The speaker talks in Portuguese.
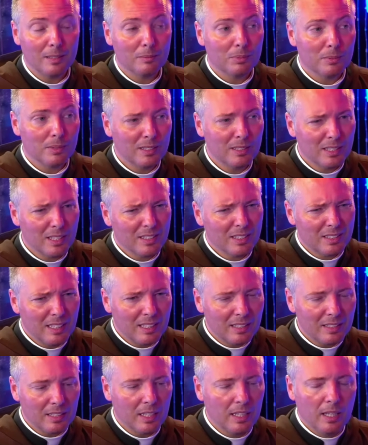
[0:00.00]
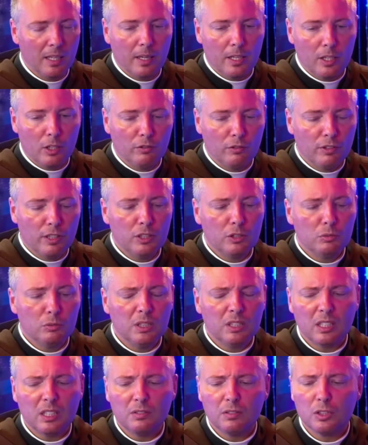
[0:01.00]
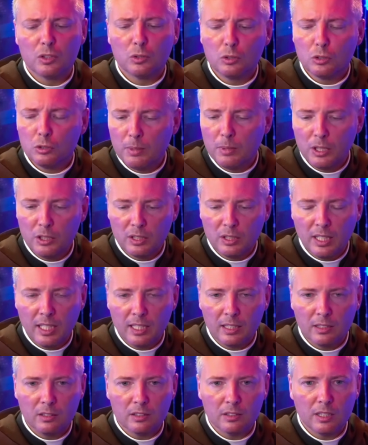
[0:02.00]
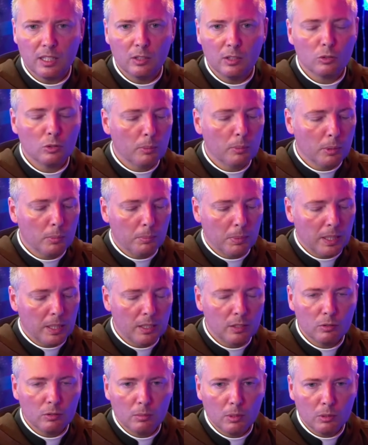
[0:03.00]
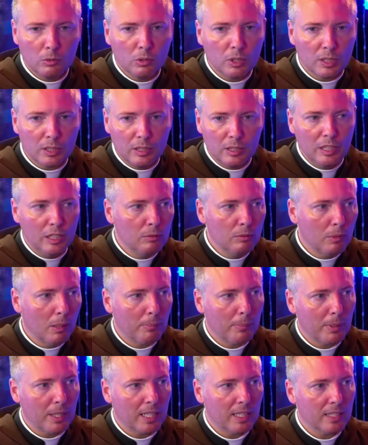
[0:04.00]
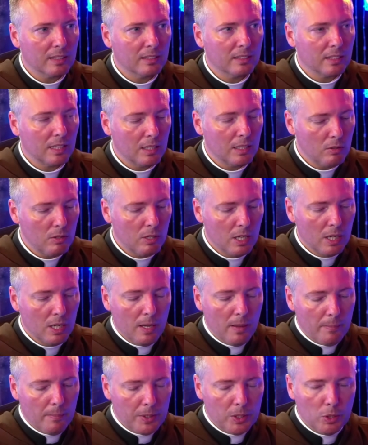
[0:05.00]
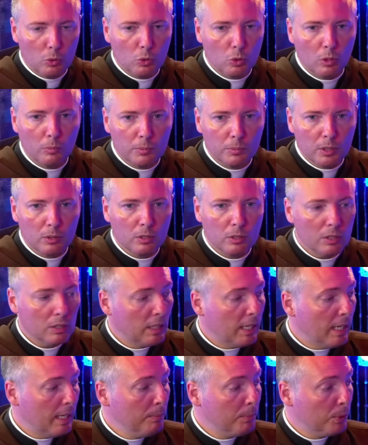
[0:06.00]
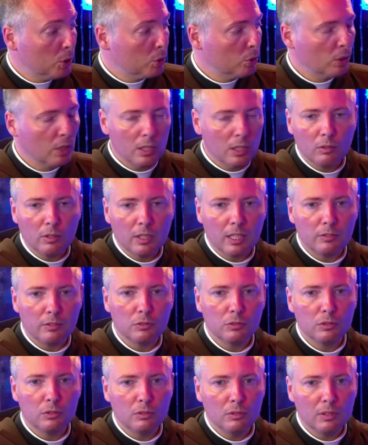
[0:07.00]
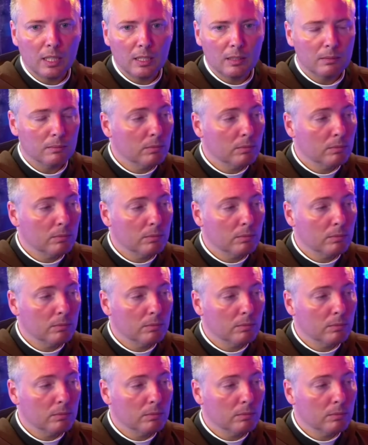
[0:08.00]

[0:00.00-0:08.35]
Portanto, é. ele tenta, eu vejo isso às vezes com os meios técnicos, né? Eu estou preparando uma, um retiro, uma pregação e o computador, a impressora não quer funcionar.